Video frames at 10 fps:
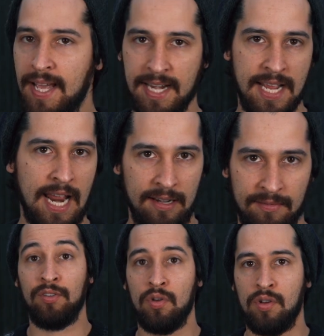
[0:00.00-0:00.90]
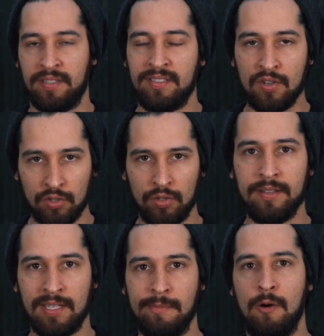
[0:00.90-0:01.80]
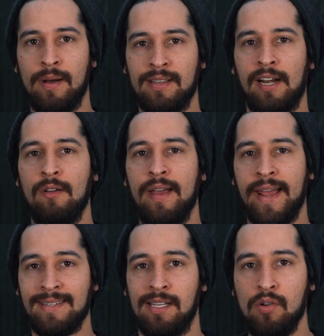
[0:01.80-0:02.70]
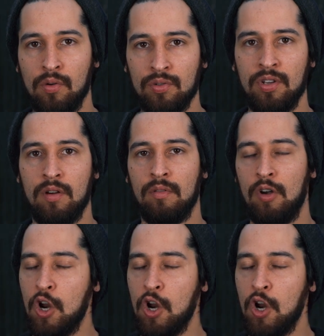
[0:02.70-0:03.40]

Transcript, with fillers: Genial. Entonces, si nosotros quisiéramos basarnos en esa conclusión,